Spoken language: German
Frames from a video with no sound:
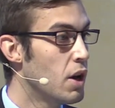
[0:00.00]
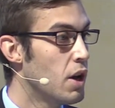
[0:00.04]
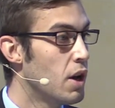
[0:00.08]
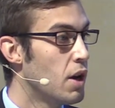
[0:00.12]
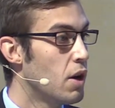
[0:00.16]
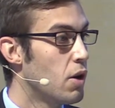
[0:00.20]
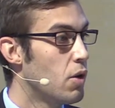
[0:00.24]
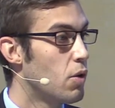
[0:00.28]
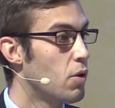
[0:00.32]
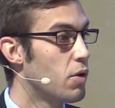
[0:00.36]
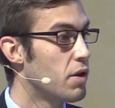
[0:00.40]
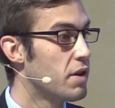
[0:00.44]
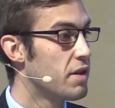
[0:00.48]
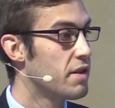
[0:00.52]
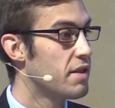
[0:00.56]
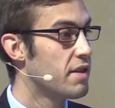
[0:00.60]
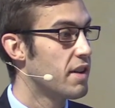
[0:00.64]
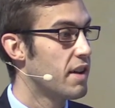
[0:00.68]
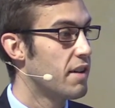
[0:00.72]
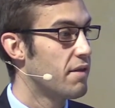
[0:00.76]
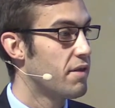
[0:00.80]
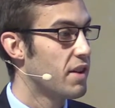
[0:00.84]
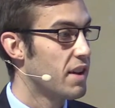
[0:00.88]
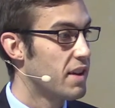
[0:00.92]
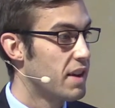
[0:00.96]
Und
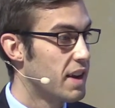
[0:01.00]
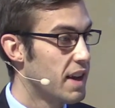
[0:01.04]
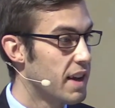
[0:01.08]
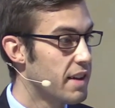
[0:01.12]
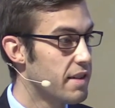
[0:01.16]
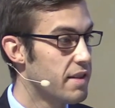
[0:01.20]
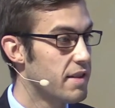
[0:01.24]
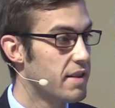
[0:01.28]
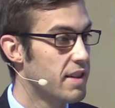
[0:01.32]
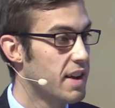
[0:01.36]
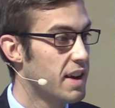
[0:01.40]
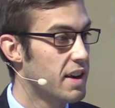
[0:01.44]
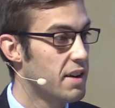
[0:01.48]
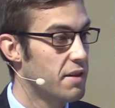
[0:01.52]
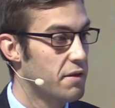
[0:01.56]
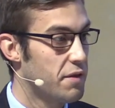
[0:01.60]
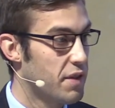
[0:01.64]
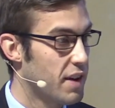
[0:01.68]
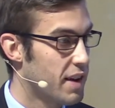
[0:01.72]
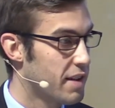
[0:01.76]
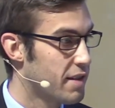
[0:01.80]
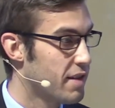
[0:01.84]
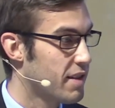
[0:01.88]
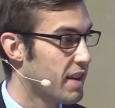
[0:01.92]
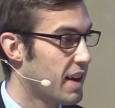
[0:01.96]
äh, wir lesen dann in
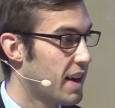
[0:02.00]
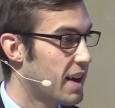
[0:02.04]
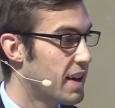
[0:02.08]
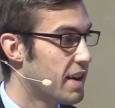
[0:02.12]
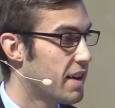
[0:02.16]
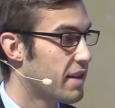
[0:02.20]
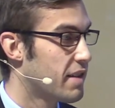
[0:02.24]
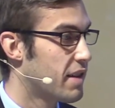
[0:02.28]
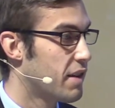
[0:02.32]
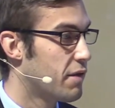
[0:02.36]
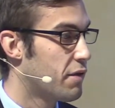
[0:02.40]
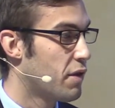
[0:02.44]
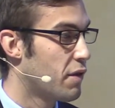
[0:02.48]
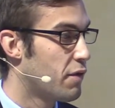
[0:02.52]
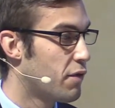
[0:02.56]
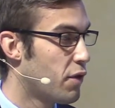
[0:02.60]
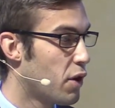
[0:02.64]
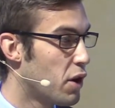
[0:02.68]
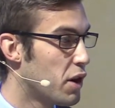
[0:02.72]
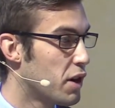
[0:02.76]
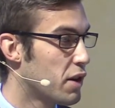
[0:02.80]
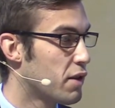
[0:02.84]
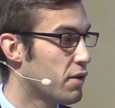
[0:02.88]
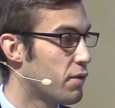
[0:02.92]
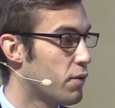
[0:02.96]
Vers 3, dass er
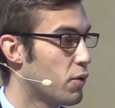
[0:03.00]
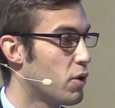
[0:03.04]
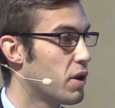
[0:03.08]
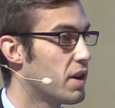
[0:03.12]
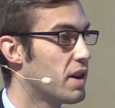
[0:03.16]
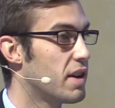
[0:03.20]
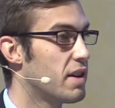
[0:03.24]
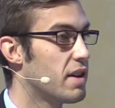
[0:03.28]
verfolgt wurde.